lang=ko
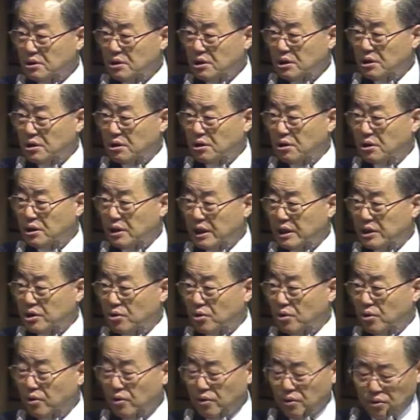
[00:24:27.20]
이걸
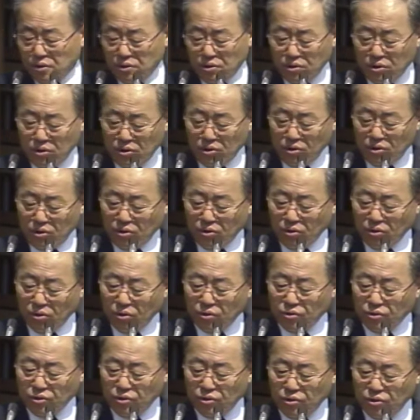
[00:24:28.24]
가지고
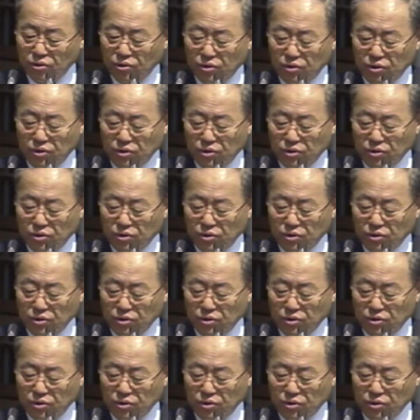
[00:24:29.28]
오늘